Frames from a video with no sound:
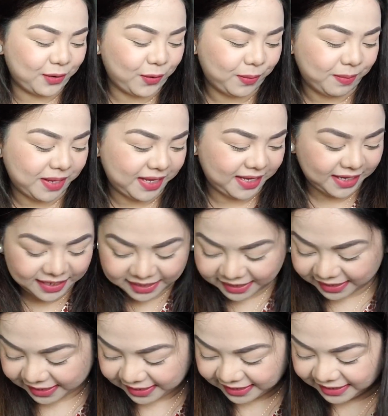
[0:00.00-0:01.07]
oh my
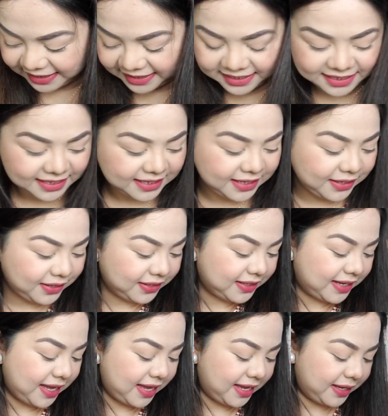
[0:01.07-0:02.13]
God.
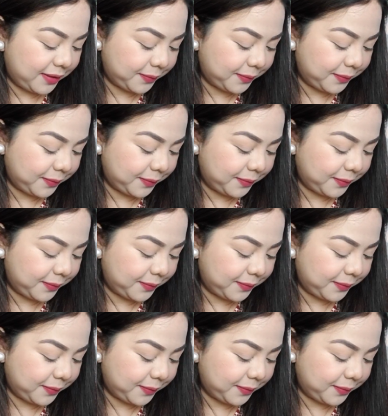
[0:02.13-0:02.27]
Okay.